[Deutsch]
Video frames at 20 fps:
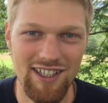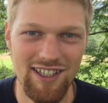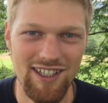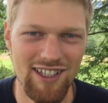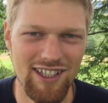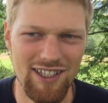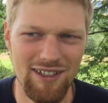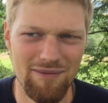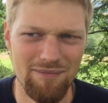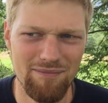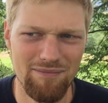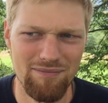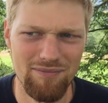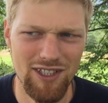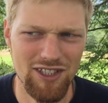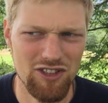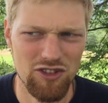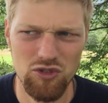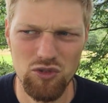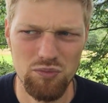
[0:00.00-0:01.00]
Ähm,
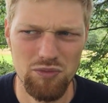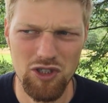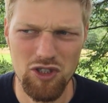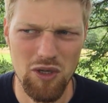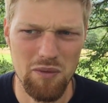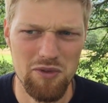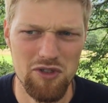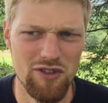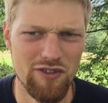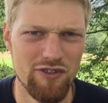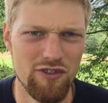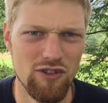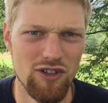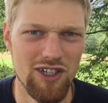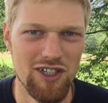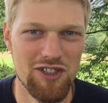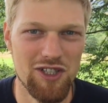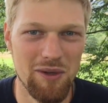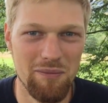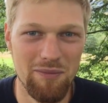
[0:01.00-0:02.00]
meinte, du, mir kommt so vor,
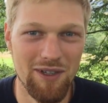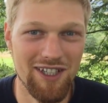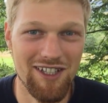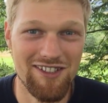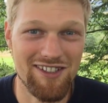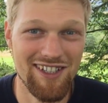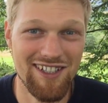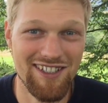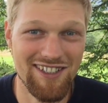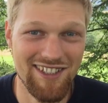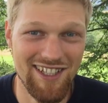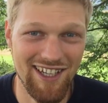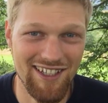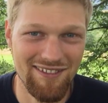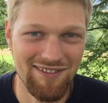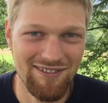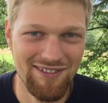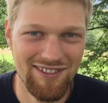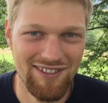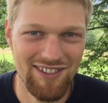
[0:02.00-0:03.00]
als ob man das da nicht
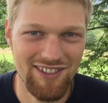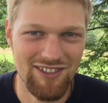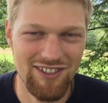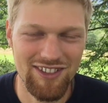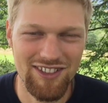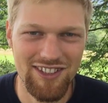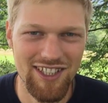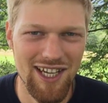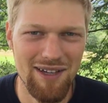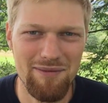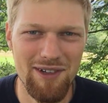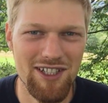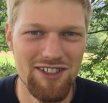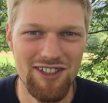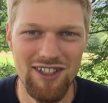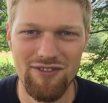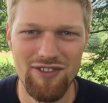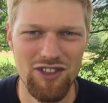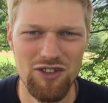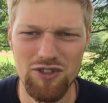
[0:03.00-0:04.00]
kann. Und er
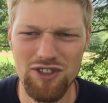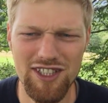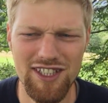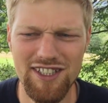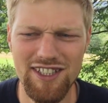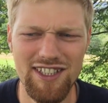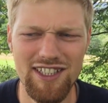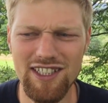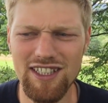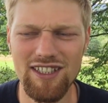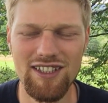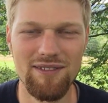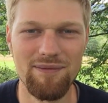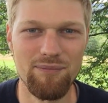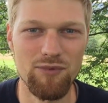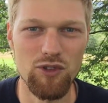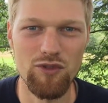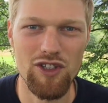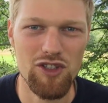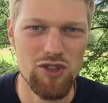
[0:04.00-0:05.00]
meinte einfach nur, nee, nee,
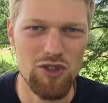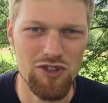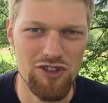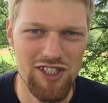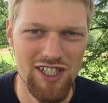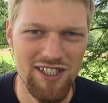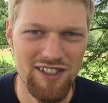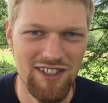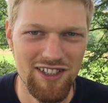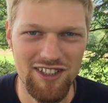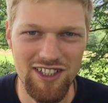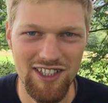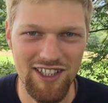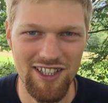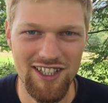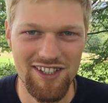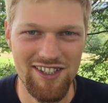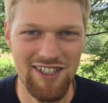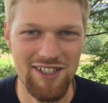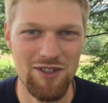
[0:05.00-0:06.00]
ähm, du wirst schon sehen, ich gehe da
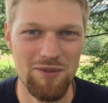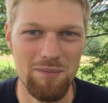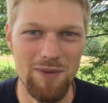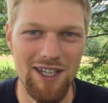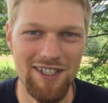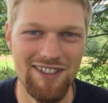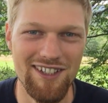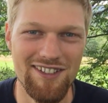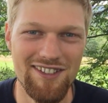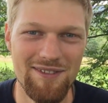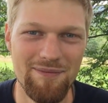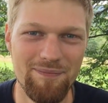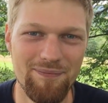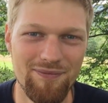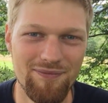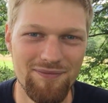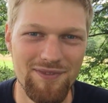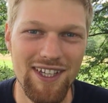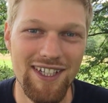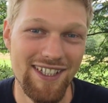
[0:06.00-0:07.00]
jetzt hin und mach das.
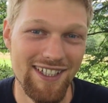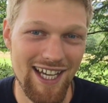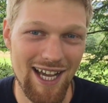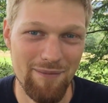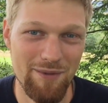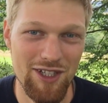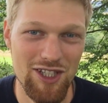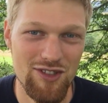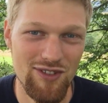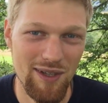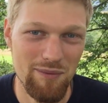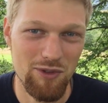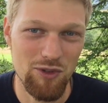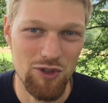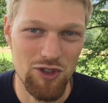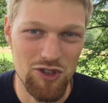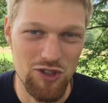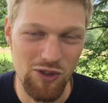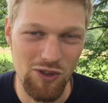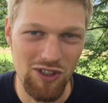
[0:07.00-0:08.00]
Kam noch zwei
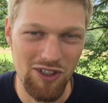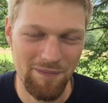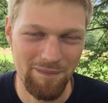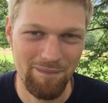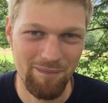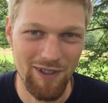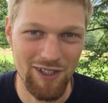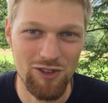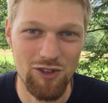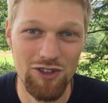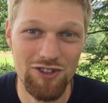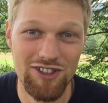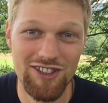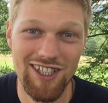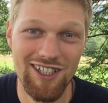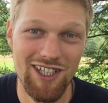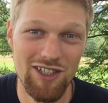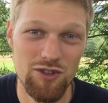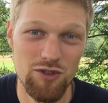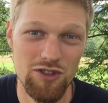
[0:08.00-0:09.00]
Minuten zurück. Man konnte
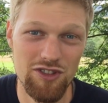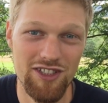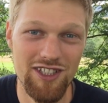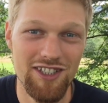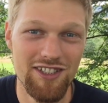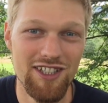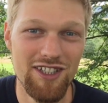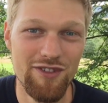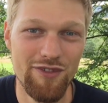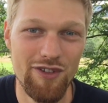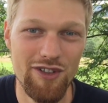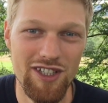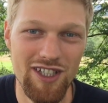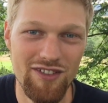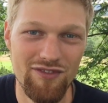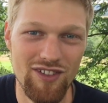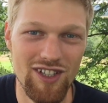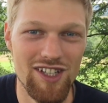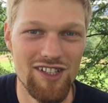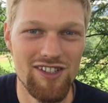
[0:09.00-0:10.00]
dann natürlich nicht
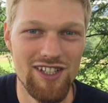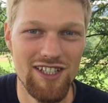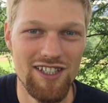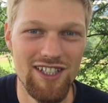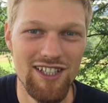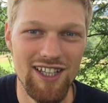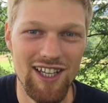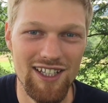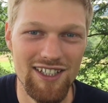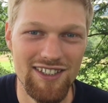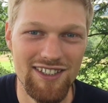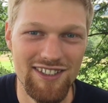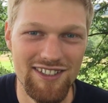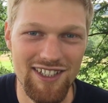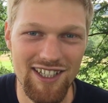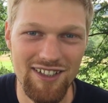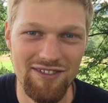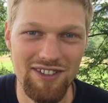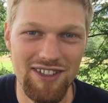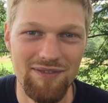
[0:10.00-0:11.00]
telefonieren, weil das Handy gerade nicht
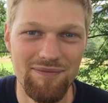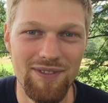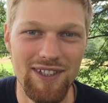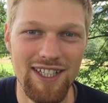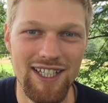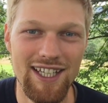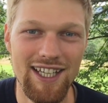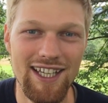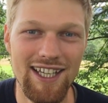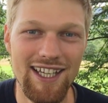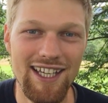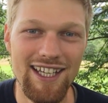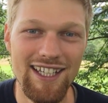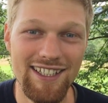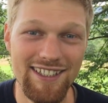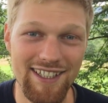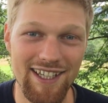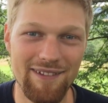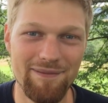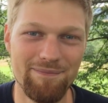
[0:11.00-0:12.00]
da war.
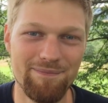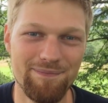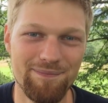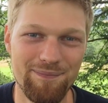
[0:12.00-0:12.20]
Ja.